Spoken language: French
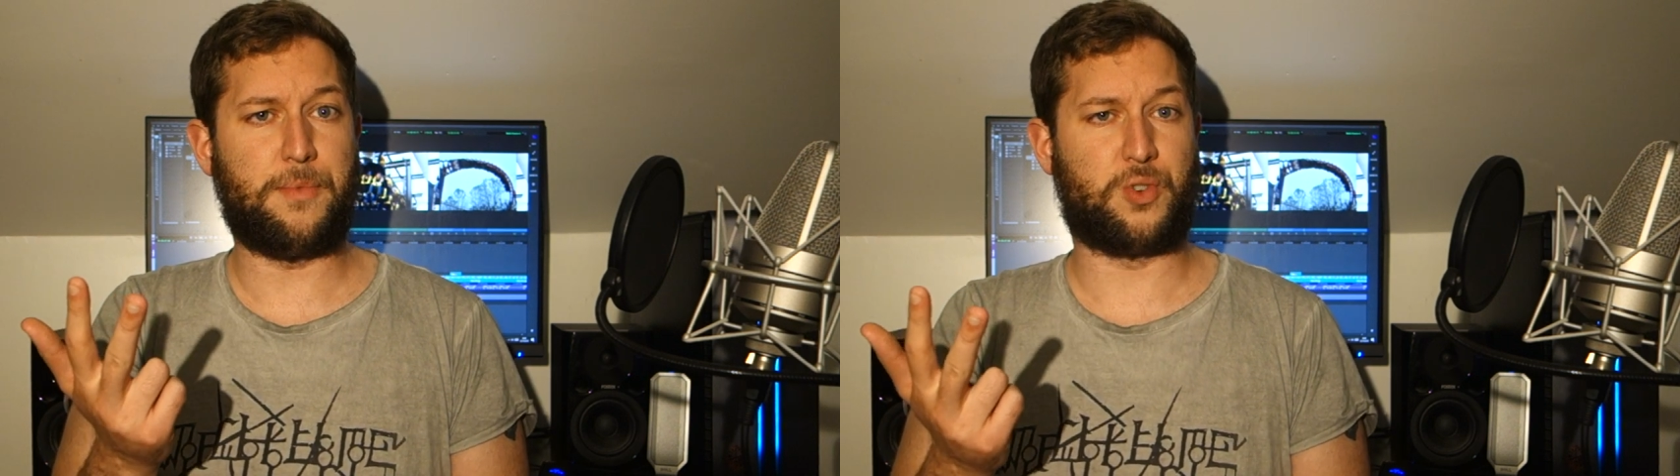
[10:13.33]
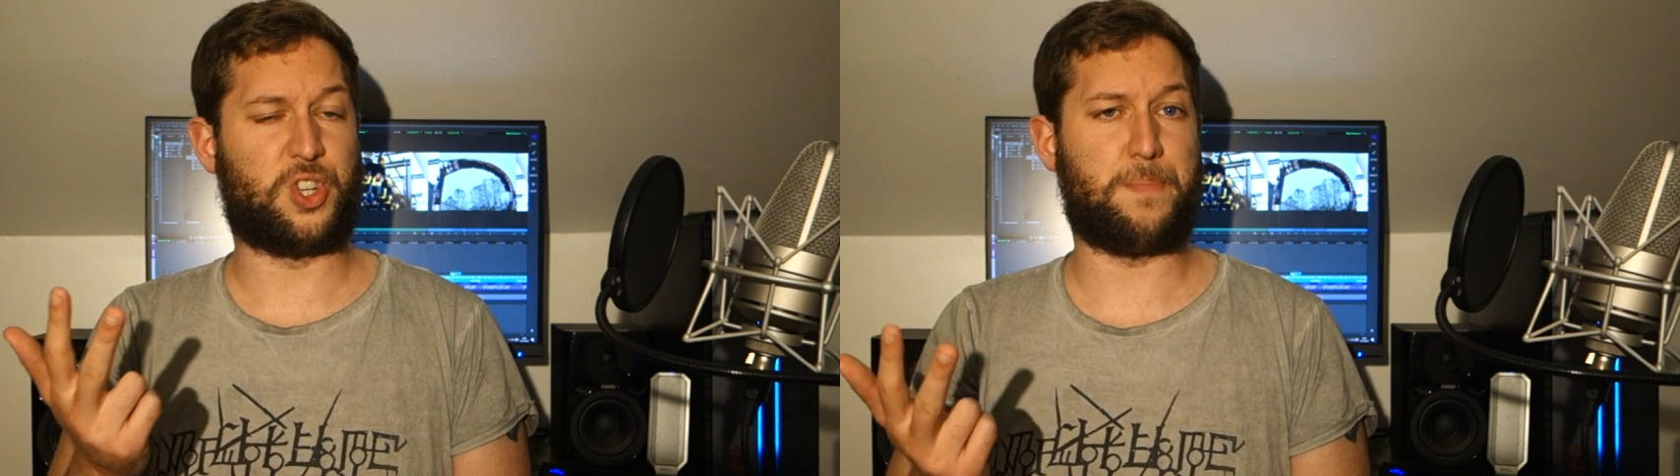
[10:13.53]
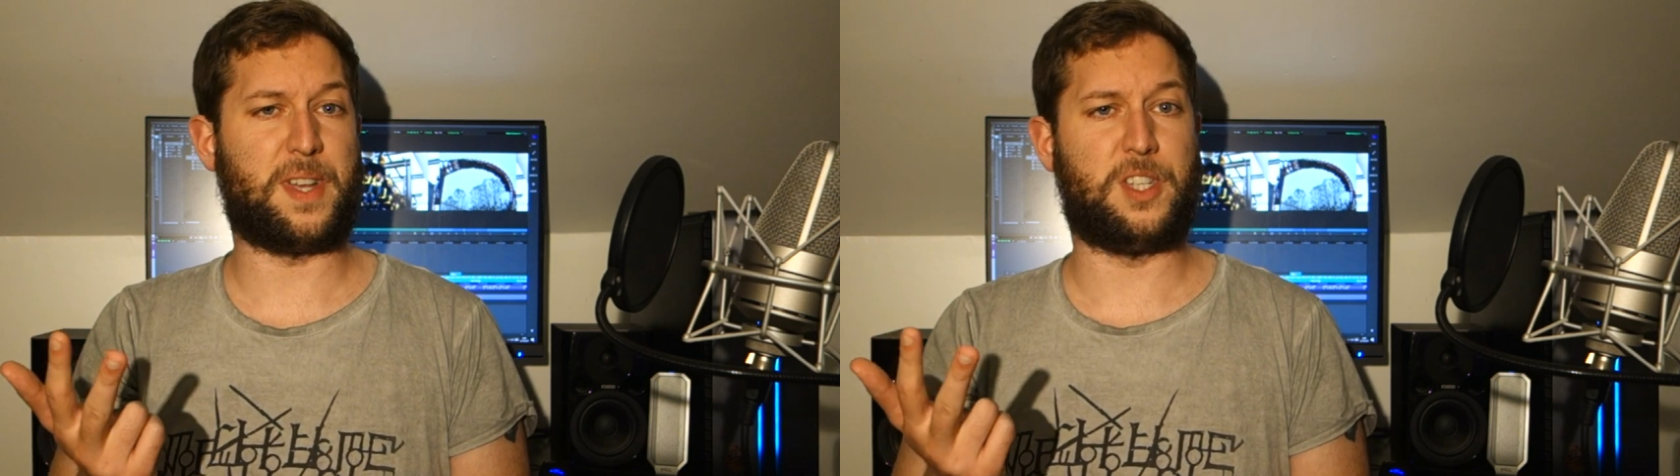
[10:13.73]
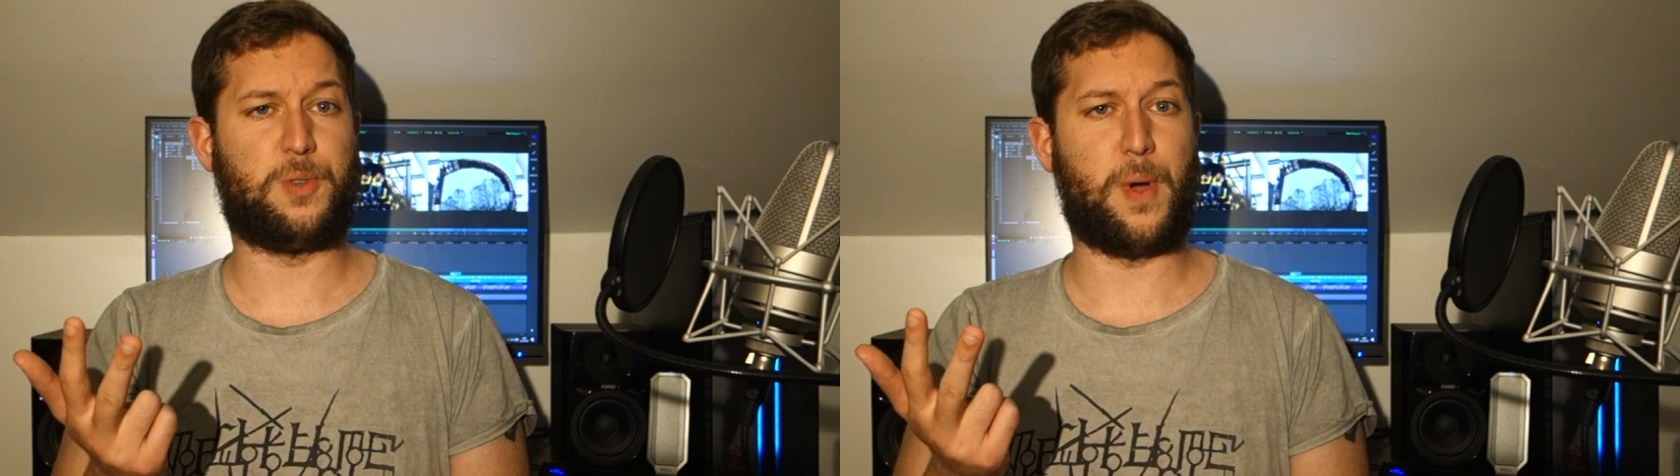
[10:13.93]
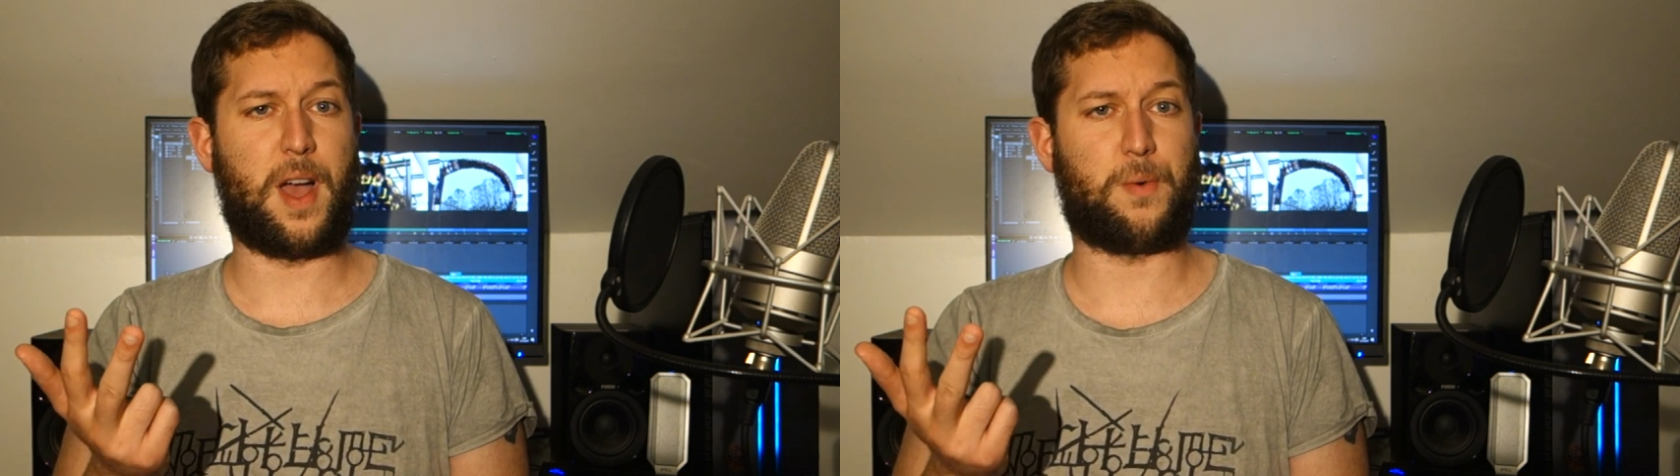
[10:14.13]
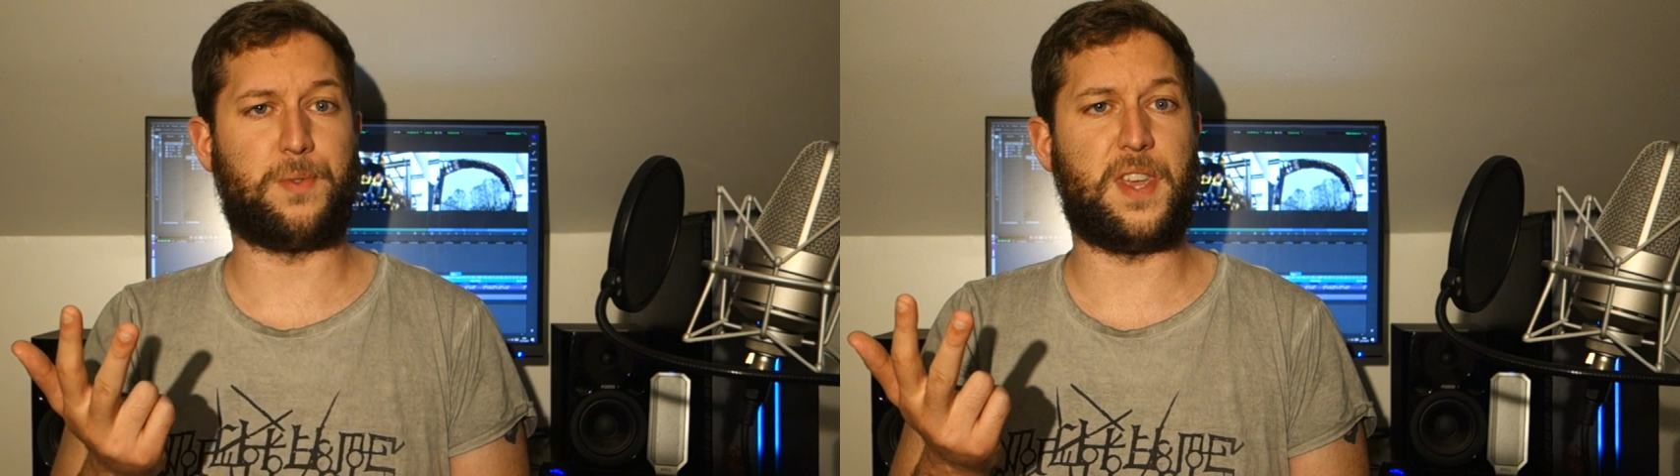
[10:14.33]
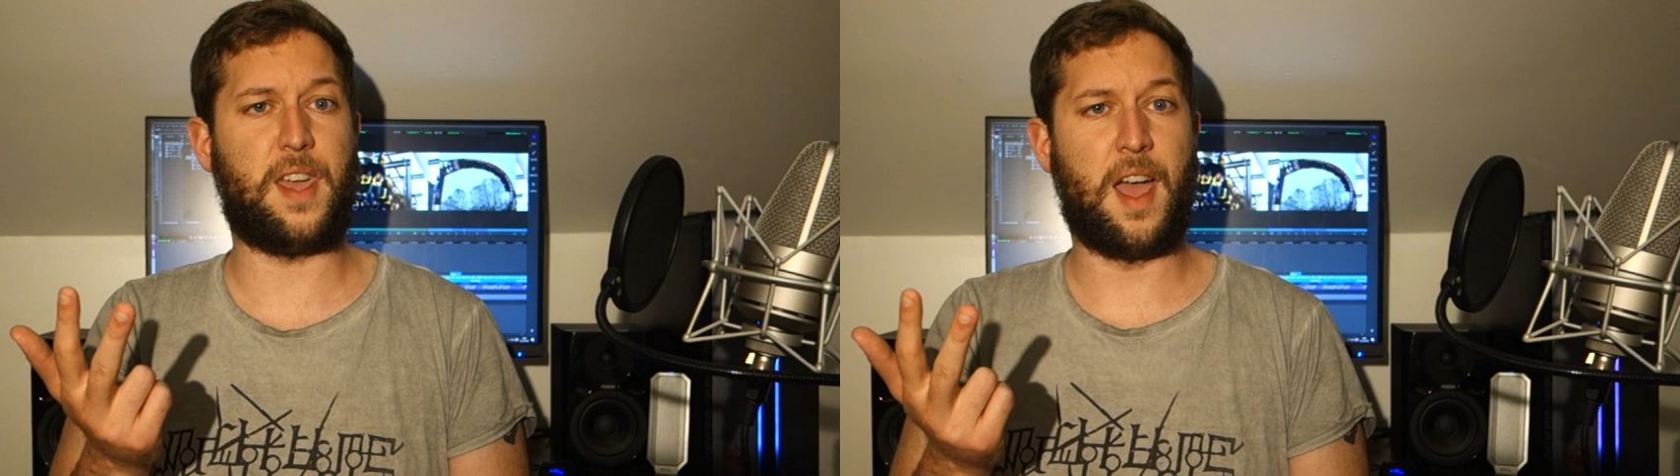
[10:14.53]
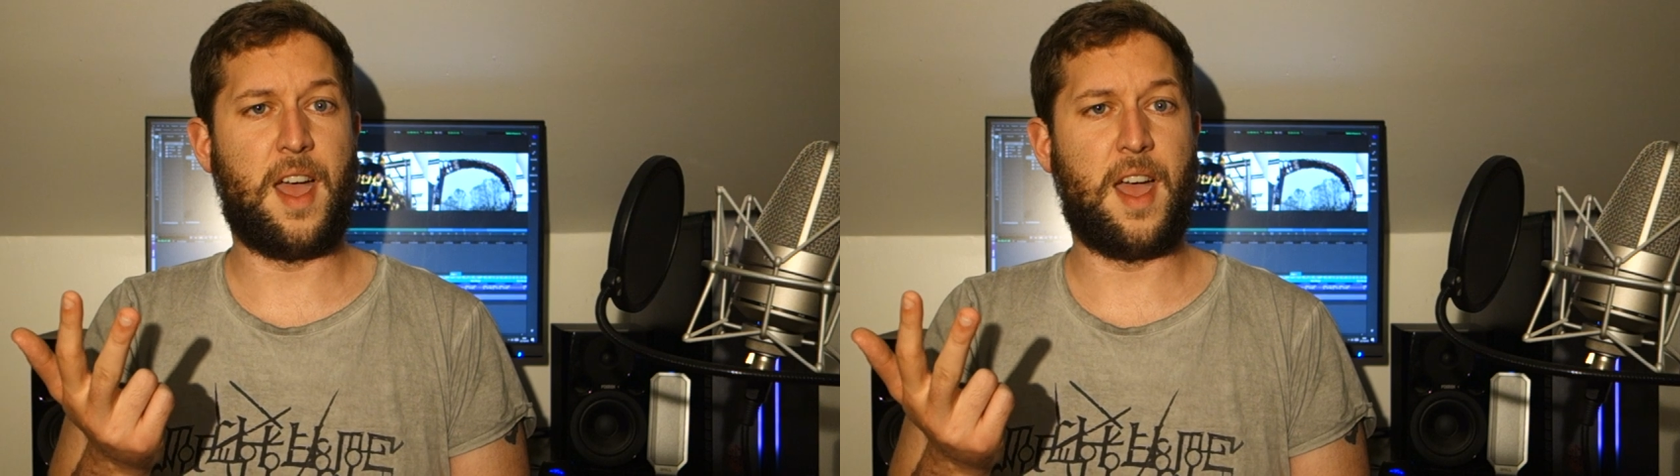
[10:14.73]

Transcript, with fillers: donc je sais pas si je peux la compter.